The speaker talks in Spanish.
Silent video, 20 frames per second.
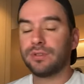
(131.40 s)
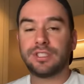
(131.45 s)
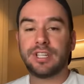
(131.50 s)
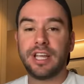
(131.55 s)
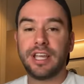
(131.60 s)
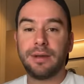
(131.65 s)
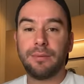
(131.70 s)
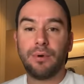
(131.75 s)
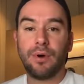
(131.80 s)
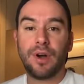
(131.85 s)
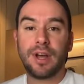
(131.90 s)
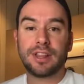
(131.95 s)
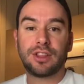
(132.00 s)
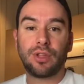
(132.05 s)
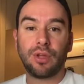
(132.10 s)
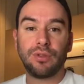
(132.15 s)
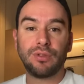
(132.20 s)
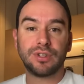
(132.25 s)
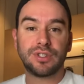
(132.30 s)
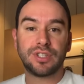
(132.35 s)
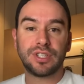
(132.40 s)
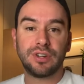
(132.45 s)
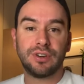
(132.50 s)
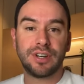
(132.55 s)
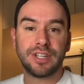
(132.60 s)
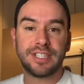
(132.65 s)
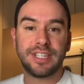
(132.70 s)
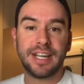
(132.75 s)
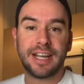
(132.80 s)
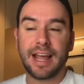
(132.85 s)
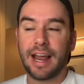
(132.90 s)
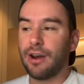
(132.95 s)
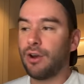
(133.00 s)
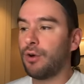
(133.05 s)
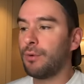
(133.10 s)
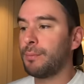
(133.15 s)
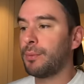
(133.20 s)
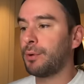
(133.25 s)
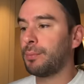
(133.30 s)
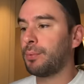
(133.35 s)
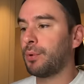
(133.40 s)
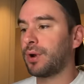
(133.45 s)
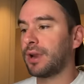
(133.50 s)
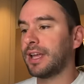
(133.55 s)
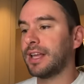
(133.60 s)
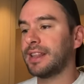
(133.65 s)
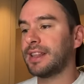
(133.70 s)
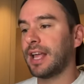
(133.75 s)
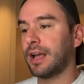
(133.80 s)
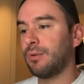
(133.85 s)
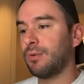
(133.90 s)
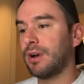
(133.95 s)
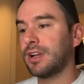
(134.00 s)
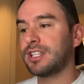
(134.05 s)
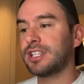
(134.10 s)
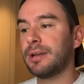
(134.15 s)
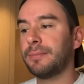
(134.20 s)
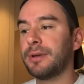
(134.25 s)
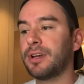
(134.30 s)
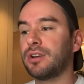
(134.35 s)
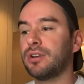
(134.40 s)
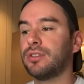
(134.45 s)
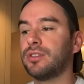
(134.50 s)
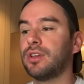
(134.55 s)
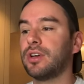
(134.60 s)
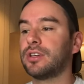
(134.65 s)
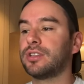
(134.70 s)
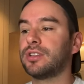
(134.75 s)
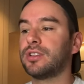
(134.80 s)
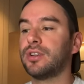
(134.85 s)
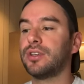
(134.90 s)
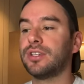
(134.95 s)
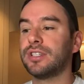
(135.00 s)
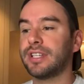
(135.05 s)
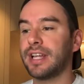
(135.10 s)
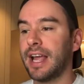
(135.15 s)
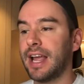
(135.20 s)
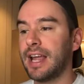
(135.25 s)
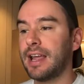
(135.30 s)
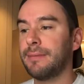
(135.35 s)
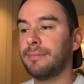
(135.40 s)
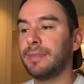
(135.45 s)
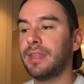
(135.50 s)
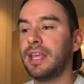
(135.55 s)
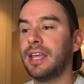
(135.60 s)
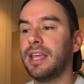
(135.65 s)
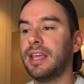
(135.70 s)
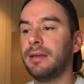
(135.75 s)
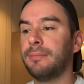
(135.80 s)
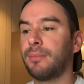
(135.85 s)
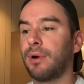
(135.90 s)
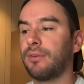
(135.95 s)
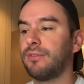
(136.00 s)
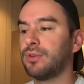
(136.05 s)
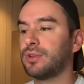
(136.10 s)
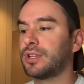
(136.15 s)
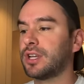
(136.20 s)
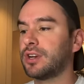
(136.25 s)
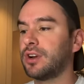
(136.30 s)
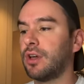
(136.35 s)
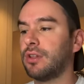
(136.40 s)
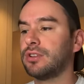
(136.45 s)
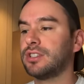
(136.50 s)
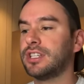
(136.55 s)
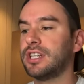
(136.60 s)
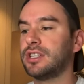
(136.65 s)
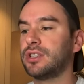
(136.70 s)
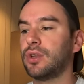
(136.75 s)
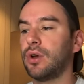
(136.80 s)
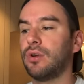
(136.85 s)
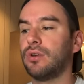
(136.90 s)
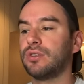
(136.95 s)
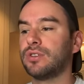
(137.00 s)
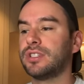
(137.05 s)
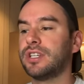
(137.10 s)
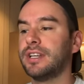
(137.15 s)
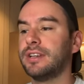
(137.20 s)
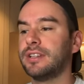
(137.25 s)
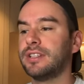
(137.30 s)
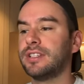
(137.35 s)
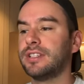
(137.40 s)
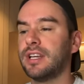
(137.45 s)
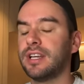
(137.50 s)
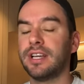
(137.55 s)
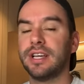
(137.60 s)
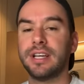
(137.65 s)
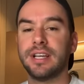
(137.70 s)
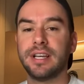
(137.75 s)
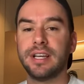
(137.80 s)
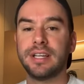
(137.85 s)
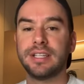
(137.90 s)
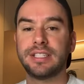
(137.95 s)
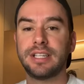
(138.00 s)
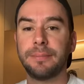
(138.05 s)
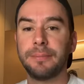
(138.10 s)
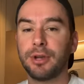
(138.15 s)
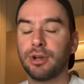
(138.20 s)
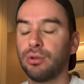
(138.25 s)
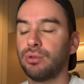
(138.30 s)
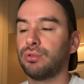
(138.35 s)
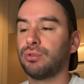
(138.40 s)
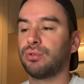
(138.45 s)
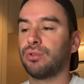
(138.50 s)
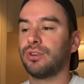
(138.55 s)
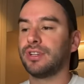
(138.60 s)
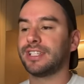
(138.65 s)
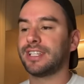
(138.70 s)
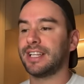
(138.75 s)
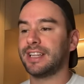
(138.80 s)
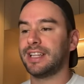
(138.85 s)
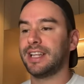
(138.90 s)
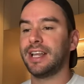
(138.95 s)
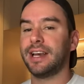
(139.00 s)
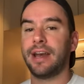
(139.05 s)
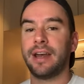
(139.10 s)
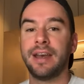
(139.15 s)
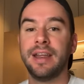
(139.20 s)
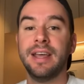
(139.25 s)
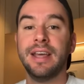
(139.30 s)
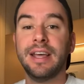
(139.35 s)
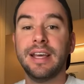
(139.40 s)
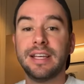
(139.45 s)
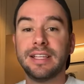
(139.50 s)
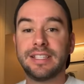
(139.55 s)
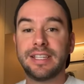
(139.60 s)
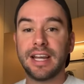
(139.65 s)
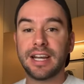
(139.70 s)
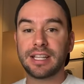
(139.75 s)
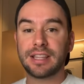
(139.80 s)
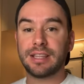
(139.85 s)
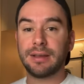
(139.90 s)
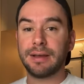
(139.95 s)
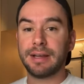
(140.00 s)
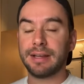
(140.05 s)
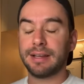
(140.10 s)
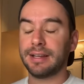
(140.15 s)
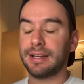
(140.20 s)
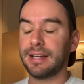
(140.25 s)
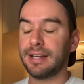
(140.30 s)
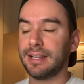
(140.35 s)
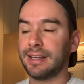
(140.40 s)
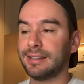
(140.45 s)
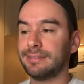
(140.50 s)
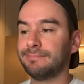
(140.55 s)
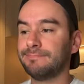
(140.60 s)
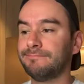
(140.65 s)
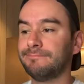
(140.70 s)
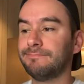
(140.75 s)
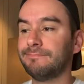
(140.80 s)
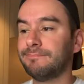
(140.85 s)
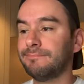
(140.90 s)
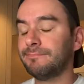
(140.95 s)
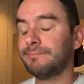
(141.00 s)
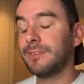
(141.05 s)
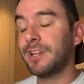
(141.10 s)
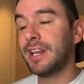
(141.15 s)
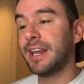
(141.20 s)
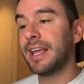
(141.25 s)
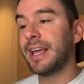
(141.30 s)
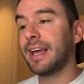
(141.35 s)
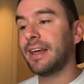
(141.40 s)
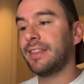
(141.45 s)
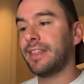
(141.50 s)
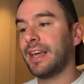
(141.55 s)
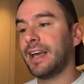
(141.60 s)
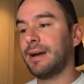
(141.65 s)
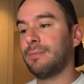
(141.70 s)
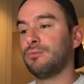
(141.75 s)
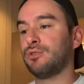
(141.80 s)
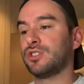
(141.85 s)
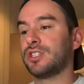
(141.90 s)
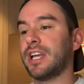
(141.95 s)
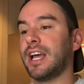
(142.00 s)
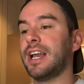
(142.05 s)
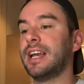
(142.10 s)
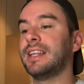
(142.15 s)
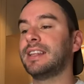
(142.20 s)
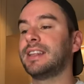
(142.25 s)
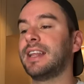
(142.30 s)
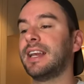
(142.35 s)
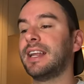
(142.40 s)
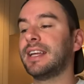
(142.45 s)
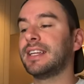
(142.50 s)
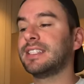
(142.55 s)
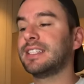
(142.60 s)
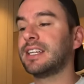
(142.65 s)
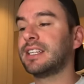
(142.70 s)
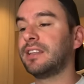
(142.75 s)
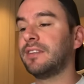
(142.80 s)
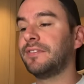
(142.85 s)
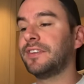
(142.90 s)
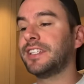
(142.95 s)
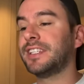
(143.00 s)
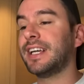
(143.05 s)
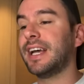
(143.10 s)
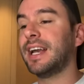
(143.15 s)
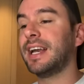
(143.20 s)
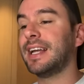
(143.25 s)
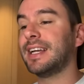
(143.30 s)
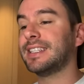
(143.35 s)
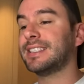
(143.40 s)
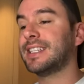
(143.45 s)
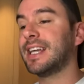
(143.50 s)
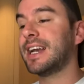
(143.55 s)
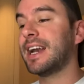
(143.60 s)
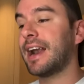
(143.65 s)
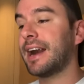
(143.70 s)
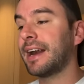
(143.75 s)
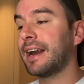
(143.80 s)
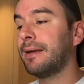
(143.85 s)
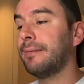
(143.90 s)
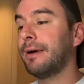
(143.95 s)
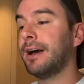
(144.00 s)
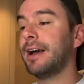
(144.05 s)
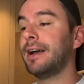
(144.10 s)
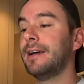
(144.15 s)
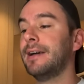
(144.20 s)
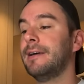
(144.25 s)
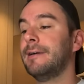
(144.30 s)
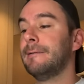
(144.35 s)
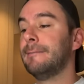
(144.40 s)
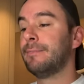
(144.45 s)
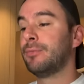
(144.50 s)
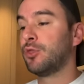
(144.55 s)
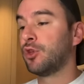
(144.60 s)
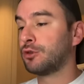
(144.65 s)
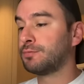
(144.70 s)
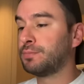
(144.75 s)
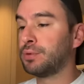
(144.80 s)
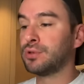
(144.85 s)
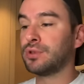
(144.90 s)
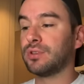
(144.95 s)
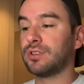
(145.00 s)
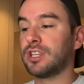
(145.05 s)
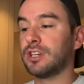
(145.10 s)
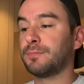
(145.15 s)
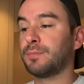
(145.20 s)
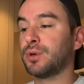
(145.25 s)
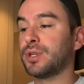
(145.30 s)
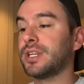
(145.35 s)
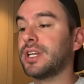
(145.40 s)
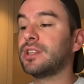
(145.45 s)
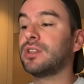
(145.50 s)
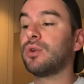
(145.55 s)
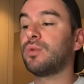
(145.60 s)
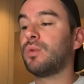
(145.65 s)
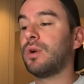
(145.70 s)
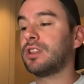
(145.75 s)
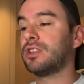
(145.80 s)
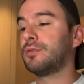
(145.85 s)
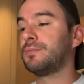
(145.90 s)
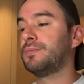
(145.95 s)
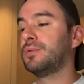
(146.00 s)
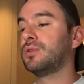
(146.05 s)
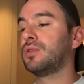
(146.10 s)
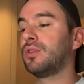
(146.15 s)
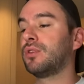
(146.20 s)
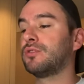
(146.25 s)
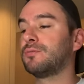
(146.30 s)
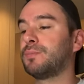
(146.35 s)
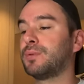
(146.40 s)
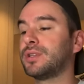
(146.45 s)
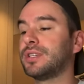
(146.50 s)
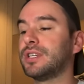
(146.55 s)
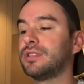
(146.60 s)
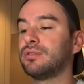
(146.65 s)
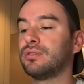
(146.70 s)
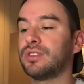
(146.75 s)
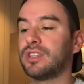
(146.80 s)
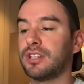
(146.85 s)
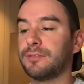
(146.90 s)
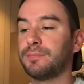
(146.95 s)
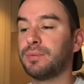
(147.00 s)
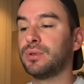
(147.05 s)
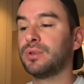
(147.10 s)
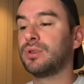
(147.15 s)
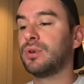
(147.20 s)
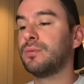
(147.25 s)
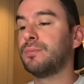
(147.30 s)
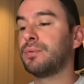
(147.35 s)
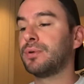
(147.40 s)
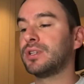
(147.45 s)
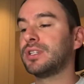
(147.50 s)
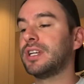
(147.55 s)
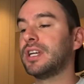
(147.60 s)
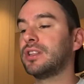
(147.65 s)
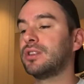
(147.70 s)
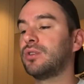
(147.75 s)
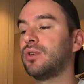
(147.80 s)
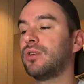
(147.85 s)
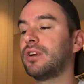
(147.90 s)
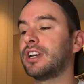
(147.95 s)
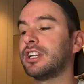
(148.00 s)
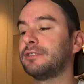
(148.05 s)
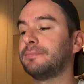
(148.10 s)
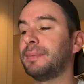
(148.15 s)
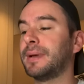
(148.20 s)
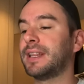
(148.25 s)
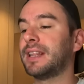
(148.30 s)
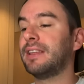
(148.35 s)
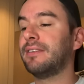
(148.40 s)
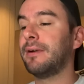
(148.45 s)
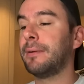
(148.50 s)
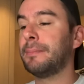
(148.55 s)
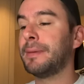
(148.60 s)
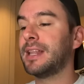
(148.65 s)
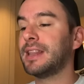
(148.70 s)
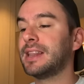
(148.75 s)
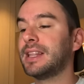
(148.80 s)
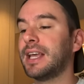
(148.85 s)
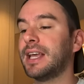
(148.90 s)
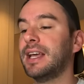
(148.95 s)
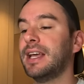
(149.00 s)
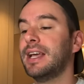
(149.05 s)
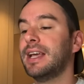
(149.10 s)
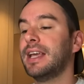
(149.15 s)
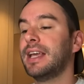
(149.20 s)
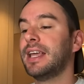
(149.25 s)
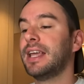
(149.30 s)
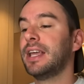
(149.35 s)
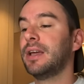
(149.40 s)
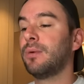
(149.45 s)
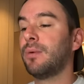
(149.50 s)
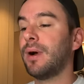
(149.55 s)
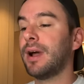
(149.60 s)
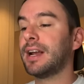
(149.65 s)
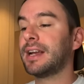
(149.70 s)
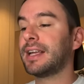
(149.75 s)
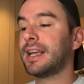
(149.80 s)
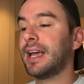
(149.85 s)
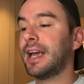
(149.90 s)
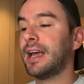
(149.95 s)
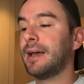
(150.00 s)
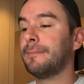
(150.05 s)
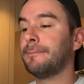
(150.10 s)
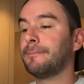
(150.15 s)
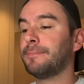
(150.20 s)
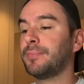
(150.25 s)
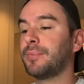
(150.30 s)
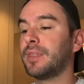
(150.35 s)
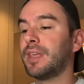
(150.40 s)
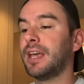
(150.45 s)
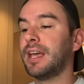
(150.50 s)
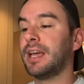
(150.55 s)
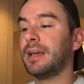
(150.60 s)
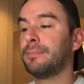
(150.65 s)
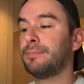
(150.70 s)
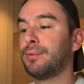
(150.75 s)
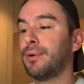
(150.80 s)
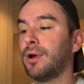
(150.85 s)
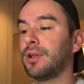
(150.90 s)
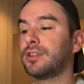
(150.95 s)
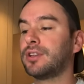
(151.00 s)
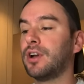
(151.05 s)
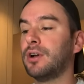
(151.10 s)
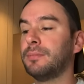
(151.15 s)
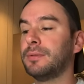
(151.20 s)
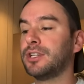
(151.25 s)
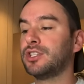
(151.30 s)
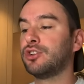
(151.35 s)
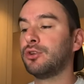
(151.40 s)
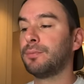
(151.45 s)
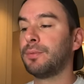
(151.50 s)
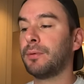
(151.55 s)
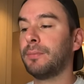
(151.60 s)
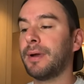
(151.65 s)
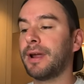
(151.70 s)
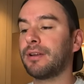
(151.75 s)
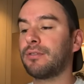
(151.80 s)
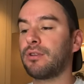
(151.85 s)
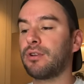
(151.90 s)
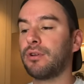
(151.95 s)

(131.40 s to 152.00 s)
se llevó a todos, ahora sí que al hombro, porque Taiwan Semiconductors, AMD y Marvel Technology, todos los eh, semiconductores que tienen cierta eh, liga, digamos, a la inteligencia artificial, están arriba 2.3%, 4.2%, 3.1% respectivamente, igual que eh, Broadcom y Super